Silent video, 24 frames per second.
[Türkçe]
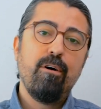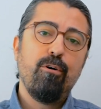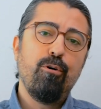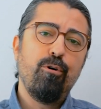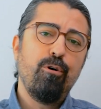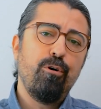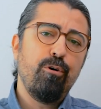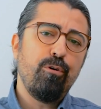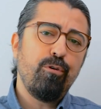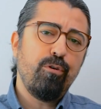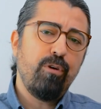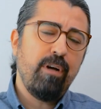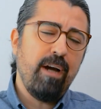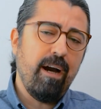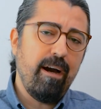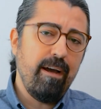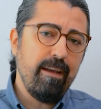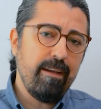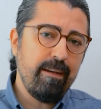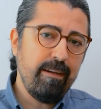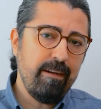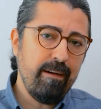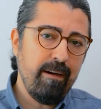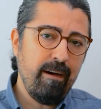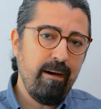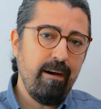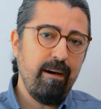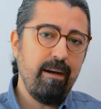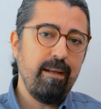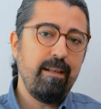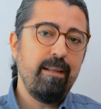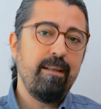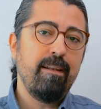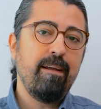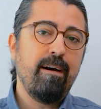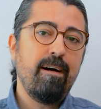o kaygı
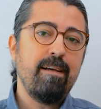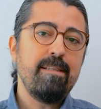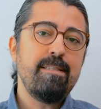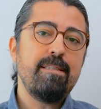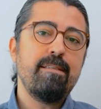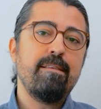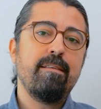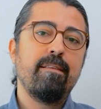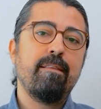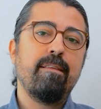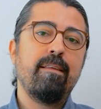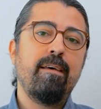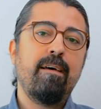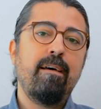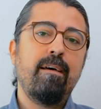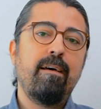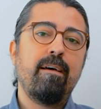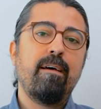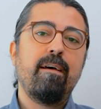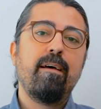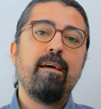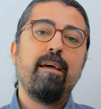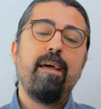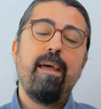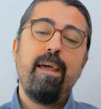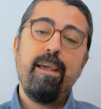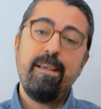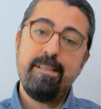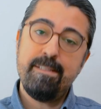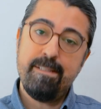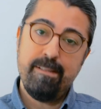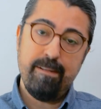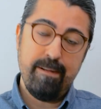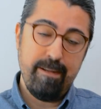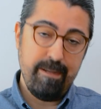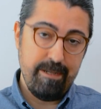halini aslında
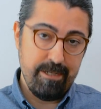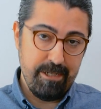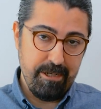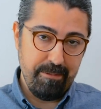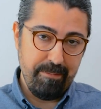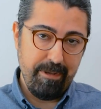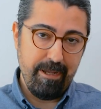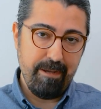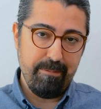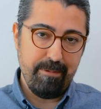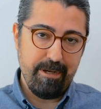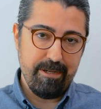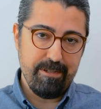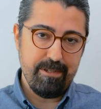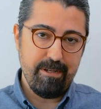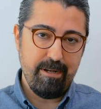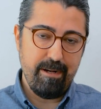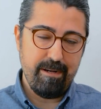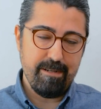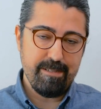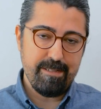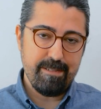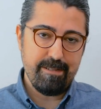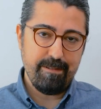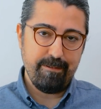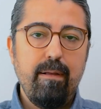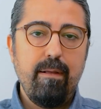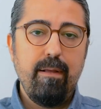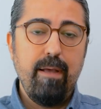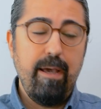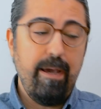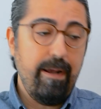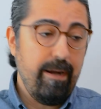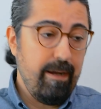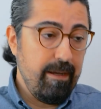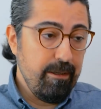ekstra yaşamaya başlarsın.
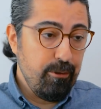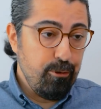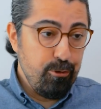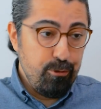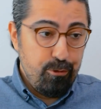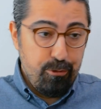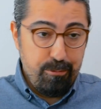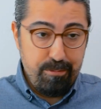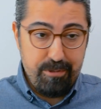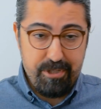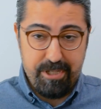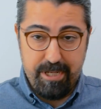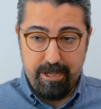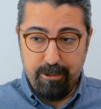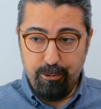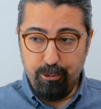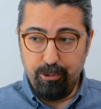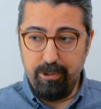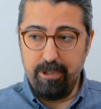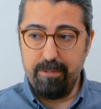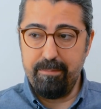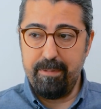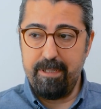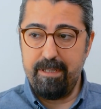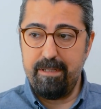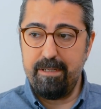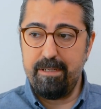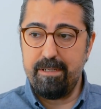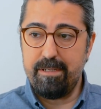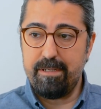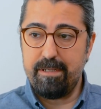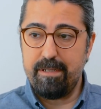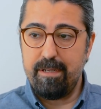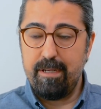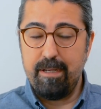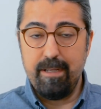Her an kötü bir şey
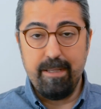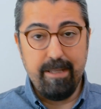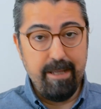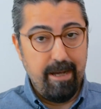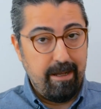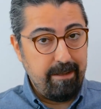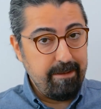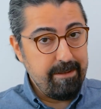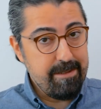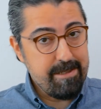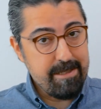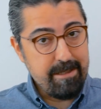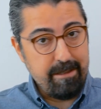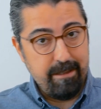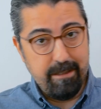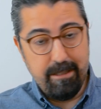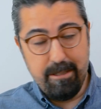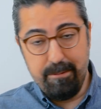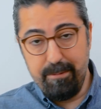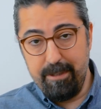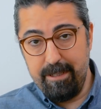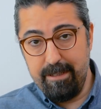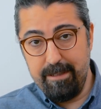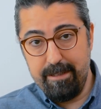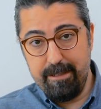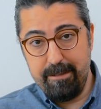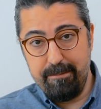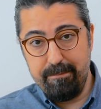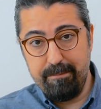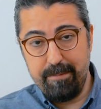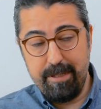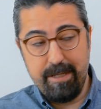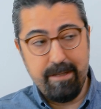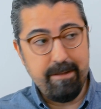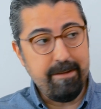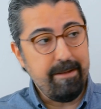olabilir, yalnız
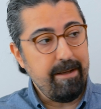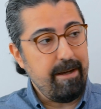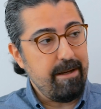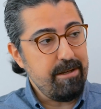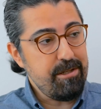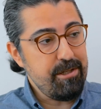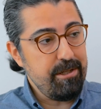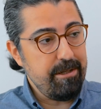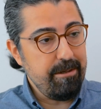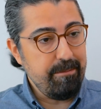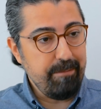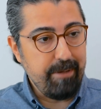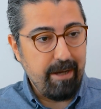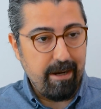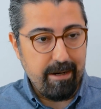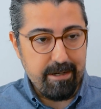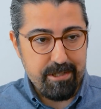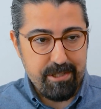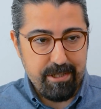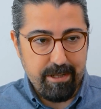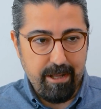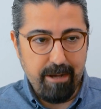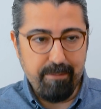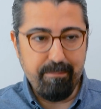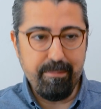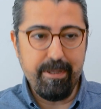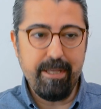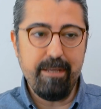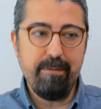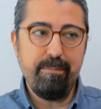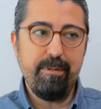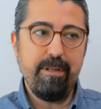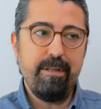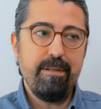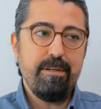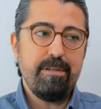kalabilirim, ihtiyaçlarım
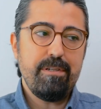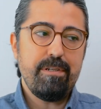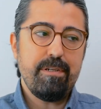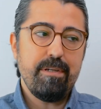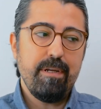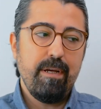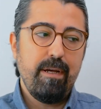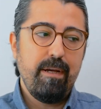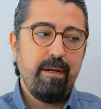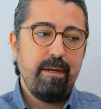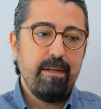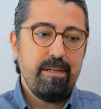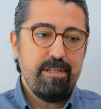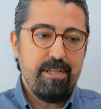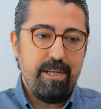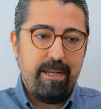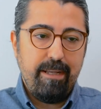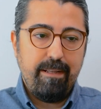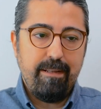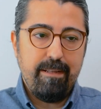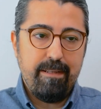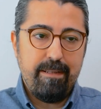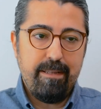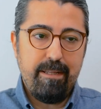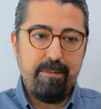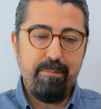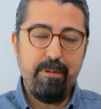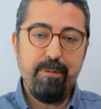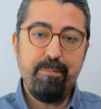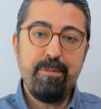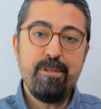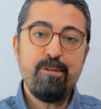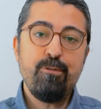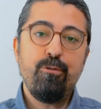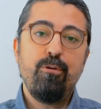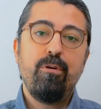karşılanmayabilir şeklinde bir
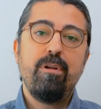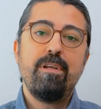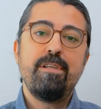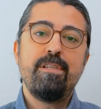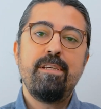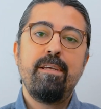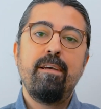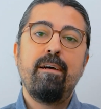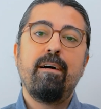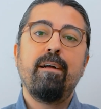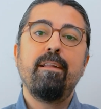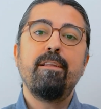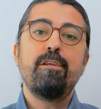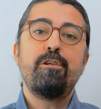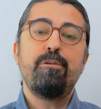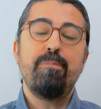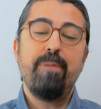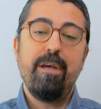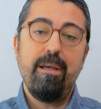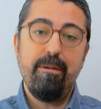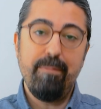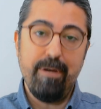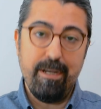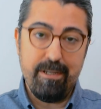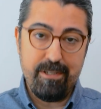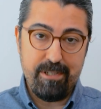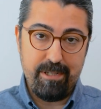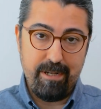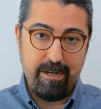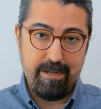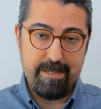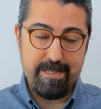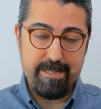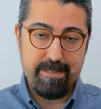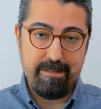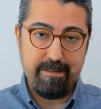psikolojiye alışmaya
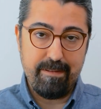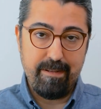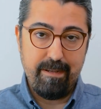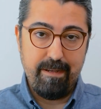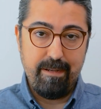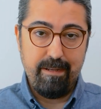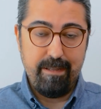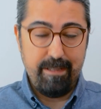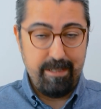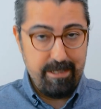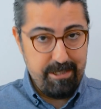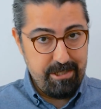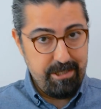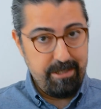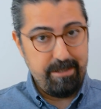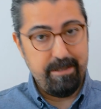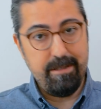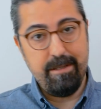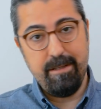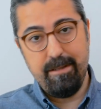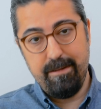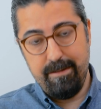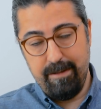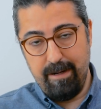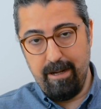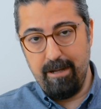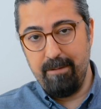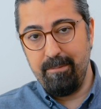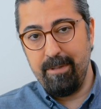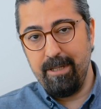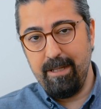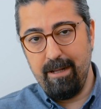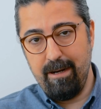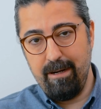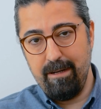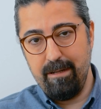başlarsın yaşadığın
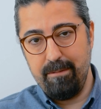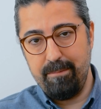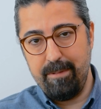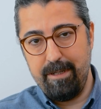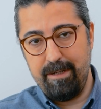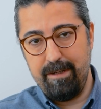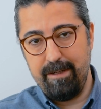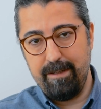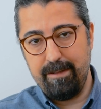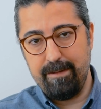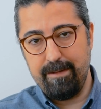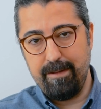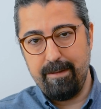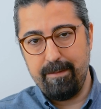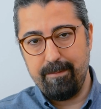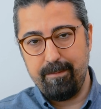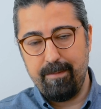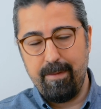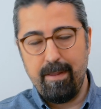travmalarla birlikte.